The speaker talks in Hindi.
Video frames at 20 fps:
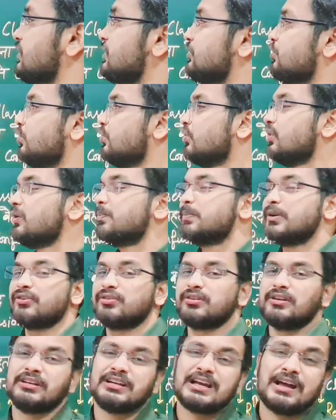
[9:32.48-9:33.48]
तो ये दोनों ही
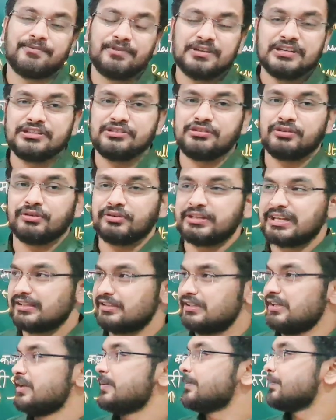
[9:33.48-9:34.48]
पर्सन काफी इजी हो
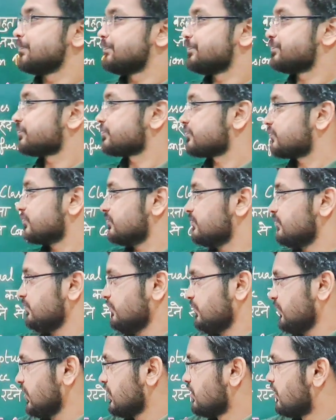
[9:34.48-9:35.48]
जाते हैं
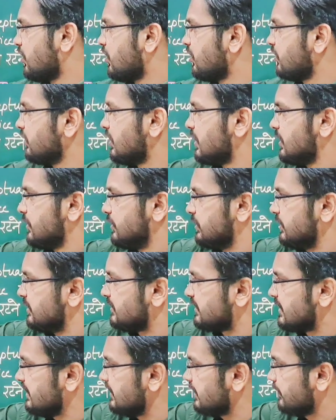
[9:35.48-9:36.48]
और
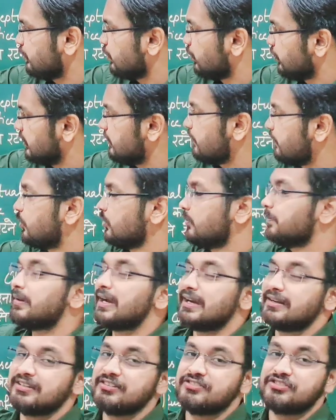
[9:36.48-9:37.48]
इसके लिए थोड़ी बहुत
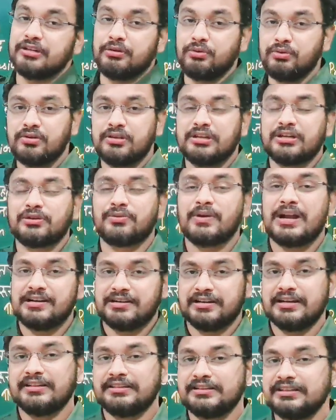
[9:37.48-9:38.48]
प्रैक्टिस जरूर
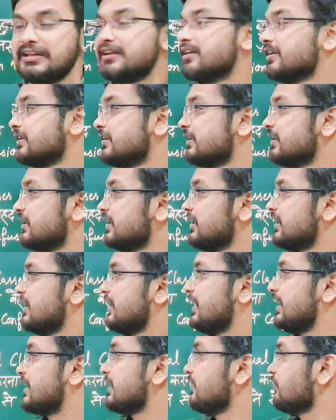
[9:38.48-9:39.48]
रिक्वायर्ड रहती है
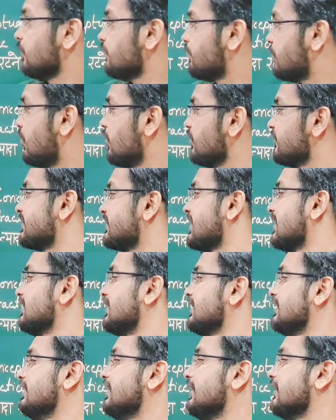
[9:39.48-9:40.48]
लेकिन वो बहुत
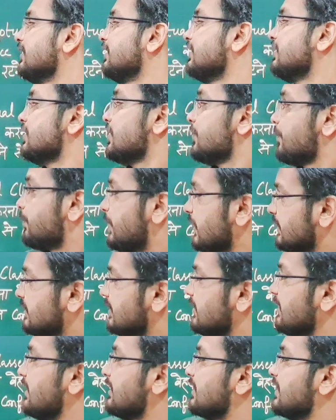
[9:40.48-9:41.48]
ज्यादा नहीं है
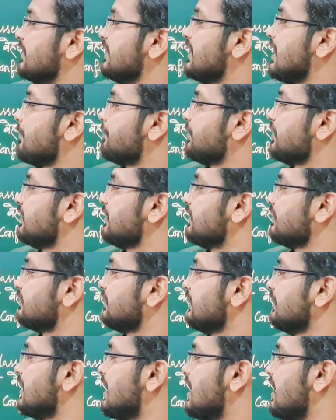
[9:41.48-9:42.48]
पत्र लेखन यहाँ पे
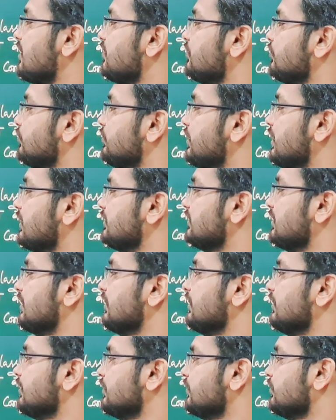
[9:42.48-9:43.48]
दरअसल हार्ड हो जाता
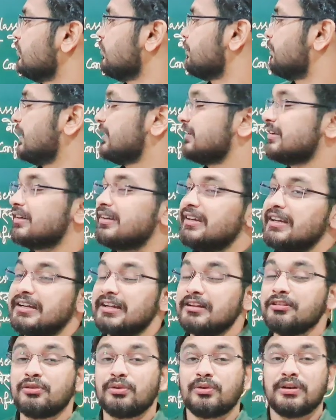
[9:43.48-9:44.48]
है तो पत्र
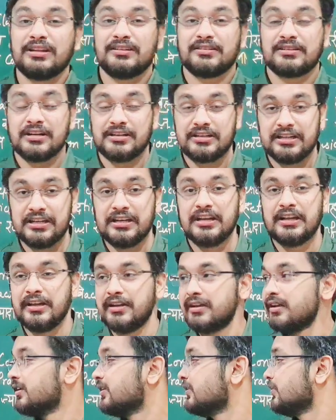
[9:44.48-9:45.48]
लेखन थोड़ा कठिन
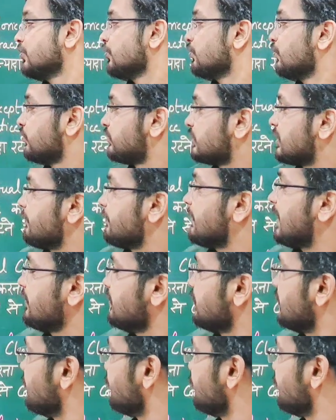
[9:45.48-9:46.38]
है उसके बाद